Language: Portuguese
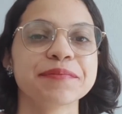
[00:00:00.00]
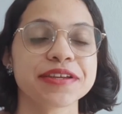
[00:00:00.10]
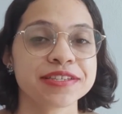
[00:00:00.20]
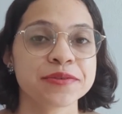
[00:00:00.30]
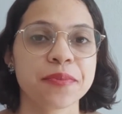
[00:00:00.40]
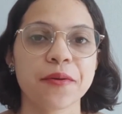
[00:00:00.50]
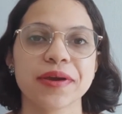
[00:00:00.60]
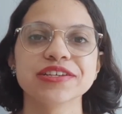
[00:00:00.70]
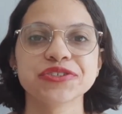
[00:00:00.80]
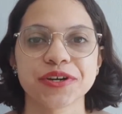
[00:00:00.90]

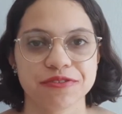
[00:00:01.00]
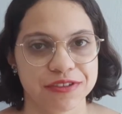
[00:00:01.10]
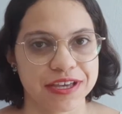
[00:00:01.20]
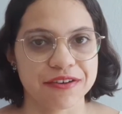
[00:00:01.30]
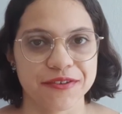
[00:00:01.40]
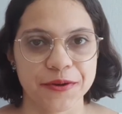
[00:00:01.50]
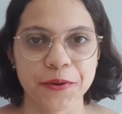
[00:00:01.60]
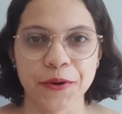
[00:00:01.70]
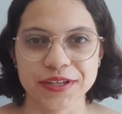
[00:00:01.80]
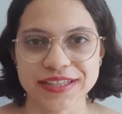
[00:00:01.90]
principalmente quando tem a ver com
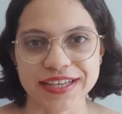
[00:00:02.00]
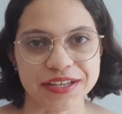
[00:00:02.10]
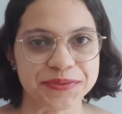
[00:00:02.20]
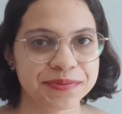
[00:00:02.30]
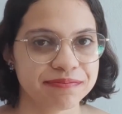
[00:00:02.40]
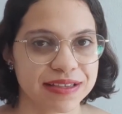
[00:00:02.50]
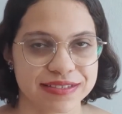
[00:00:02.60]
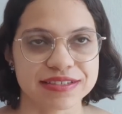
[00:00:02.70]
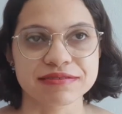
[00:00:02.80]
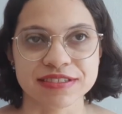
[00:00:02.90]
roteiro, assim,